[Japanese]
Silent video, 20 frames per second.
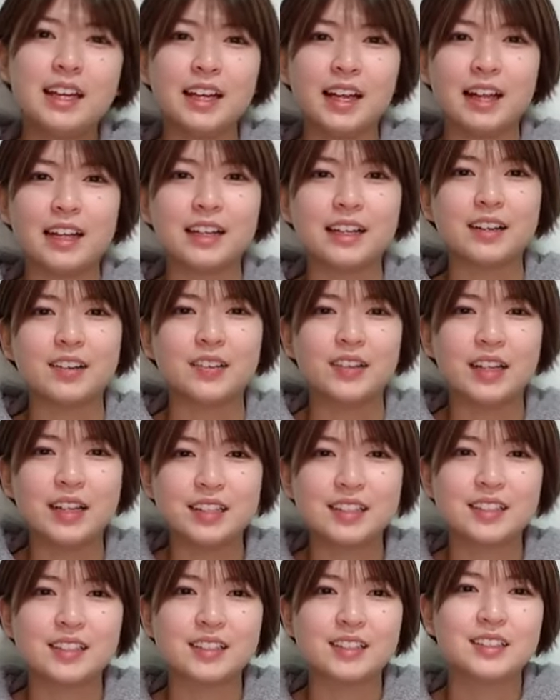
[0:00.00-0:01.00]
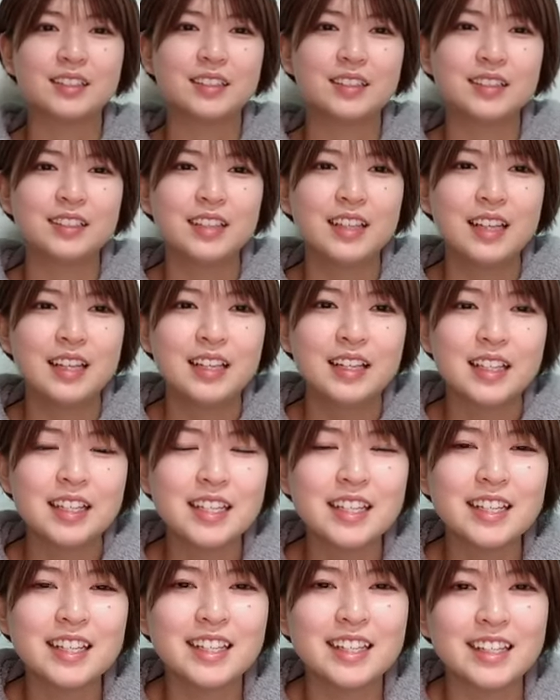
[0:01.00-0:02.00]
相変わらず
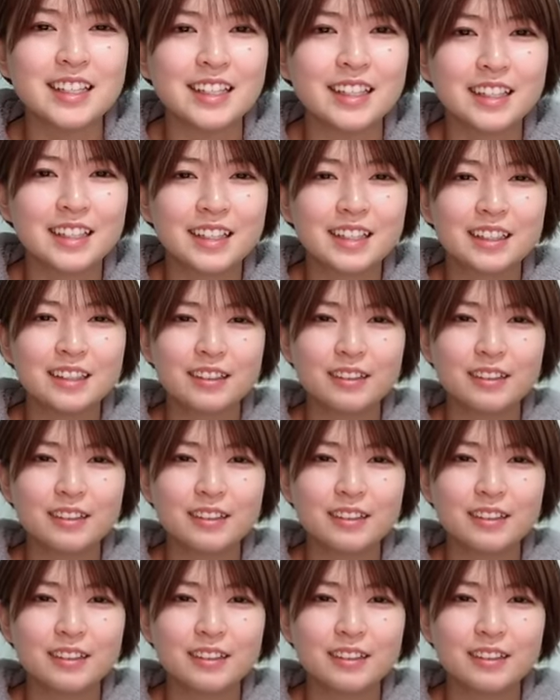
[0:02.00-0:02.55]
いい